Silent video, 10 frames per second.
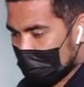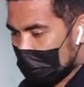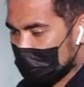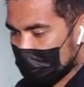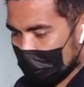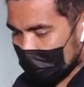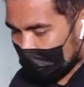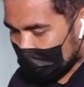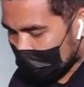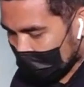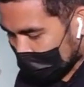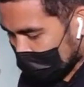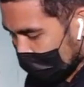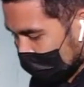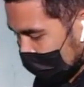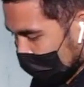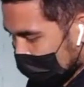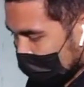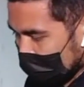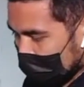Lalu seperti apa mereka
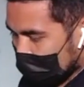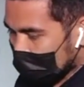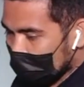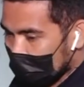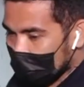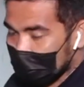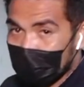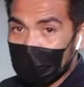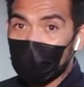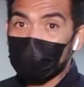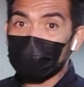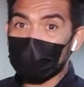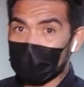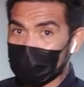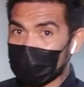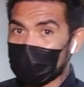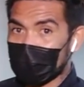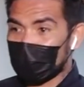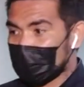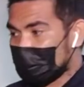menyelamatkan diri di tengah tanah longsor yang
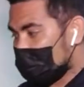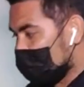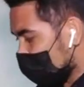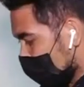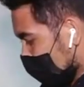terjadi waktu itu?